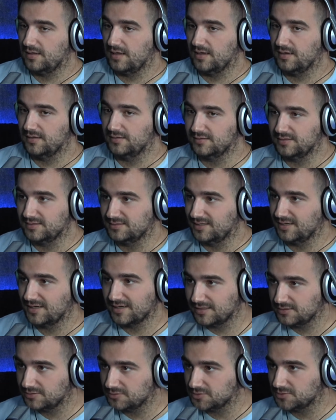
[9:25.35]
agentes
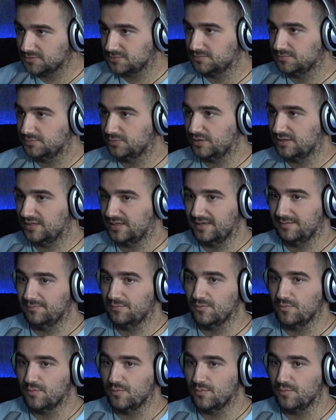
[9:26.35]
secretos, porque mm.